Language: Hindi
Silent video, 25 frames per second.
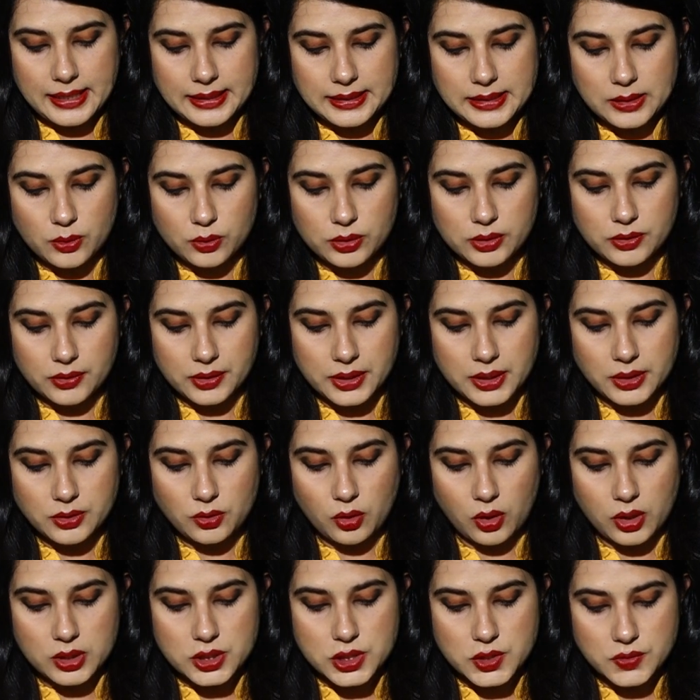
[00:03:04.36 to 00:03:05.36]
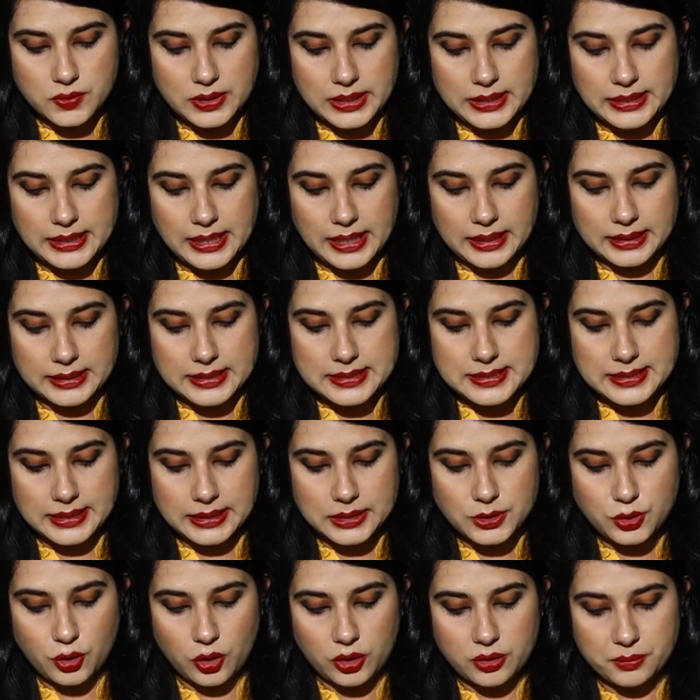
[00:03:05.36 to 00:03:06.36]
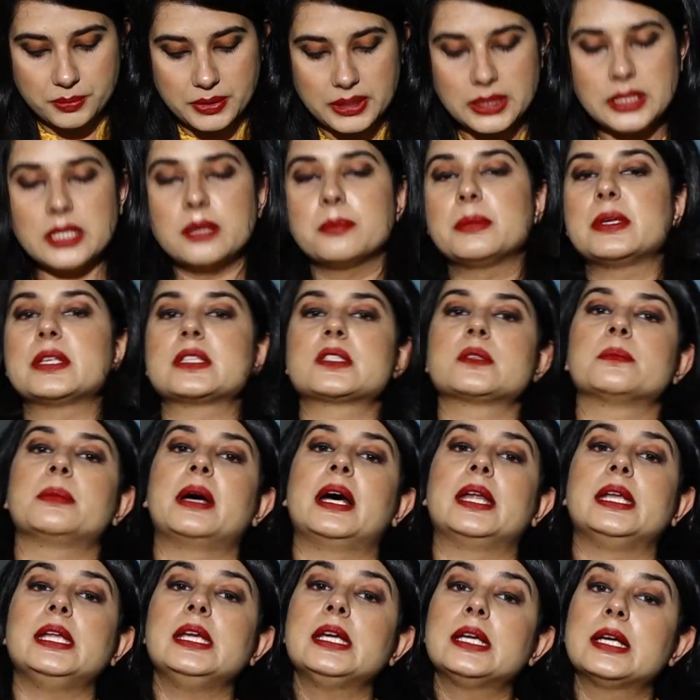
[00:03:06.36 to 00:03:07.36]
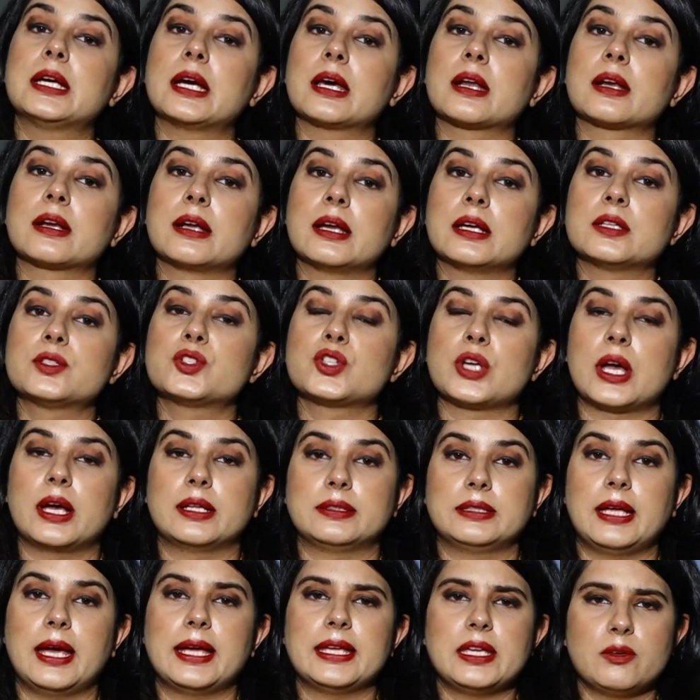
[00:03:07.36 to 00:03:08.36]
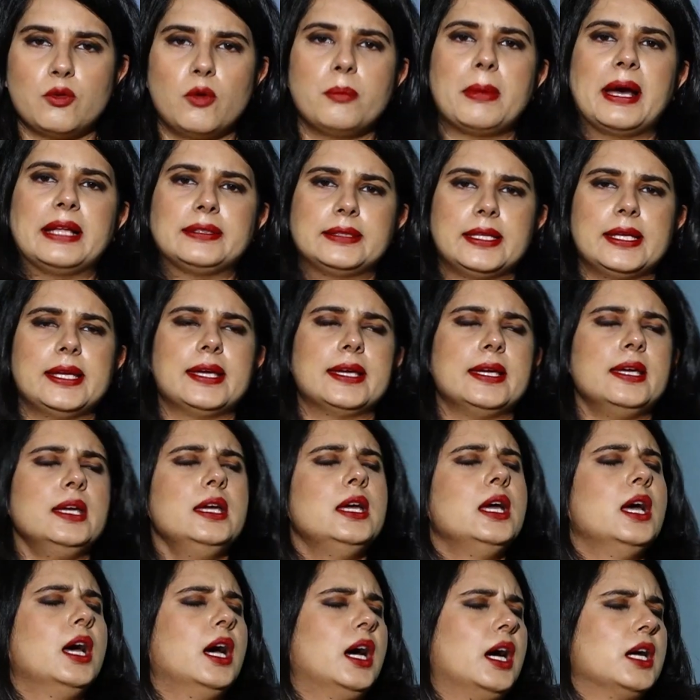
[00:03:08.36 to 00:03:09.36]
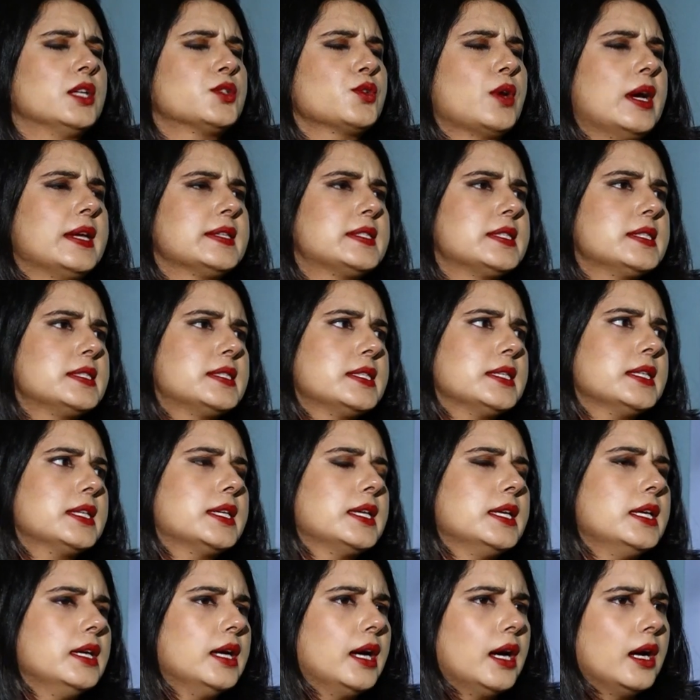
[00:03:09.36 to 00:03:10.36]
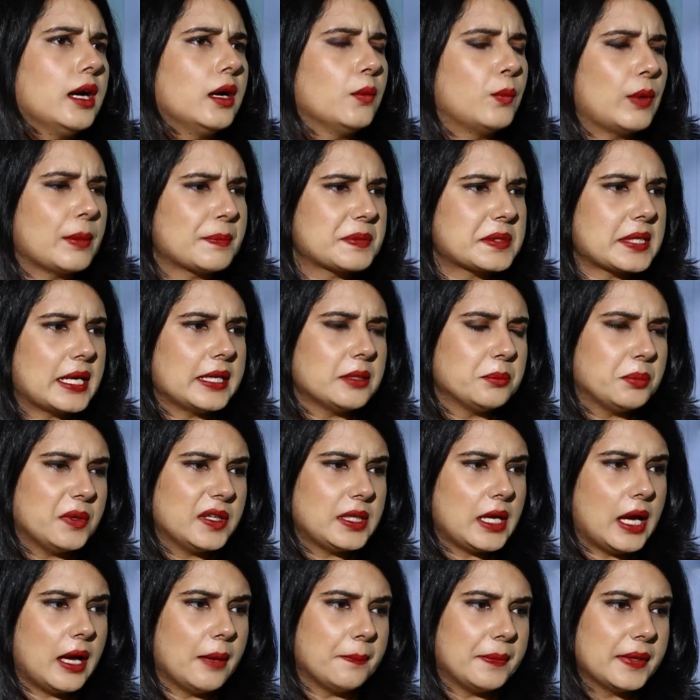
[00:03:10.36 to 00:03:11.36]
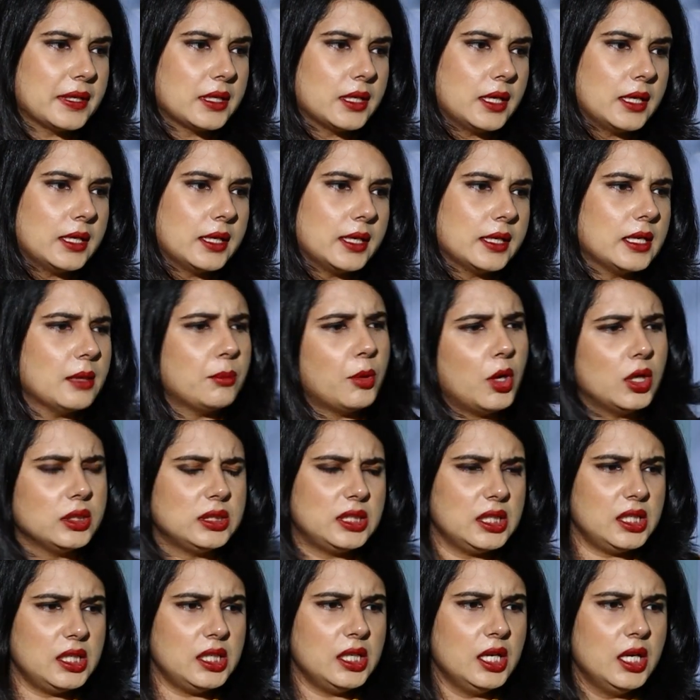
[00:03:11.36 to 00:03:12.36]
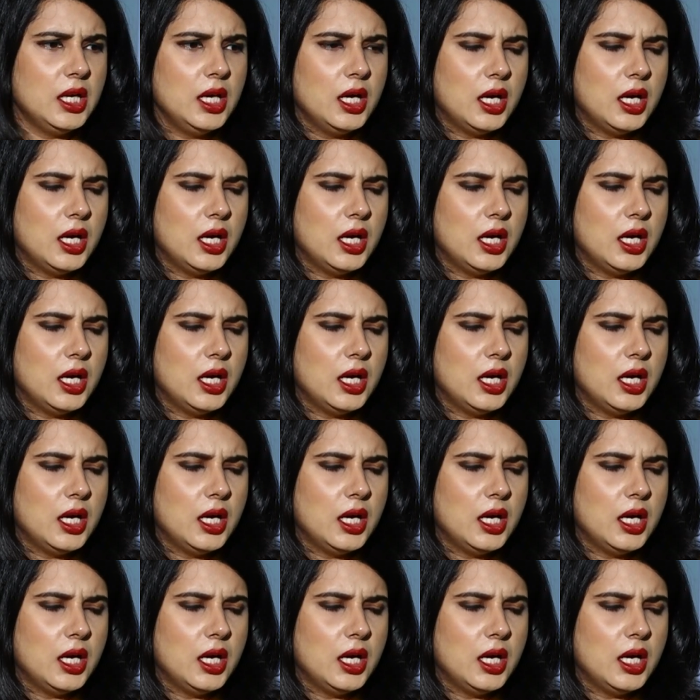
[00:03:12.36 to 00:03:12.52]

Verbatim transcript: है कि क्रिकेट ऑस्ट्रेलिया अगले साल टूर्नामेंट की मेज़बानी करना चाहता है ये वो बातें हैं जो आईसीसी की वेबसाइट पर यहाँ पर कही गई हैं बहुत ही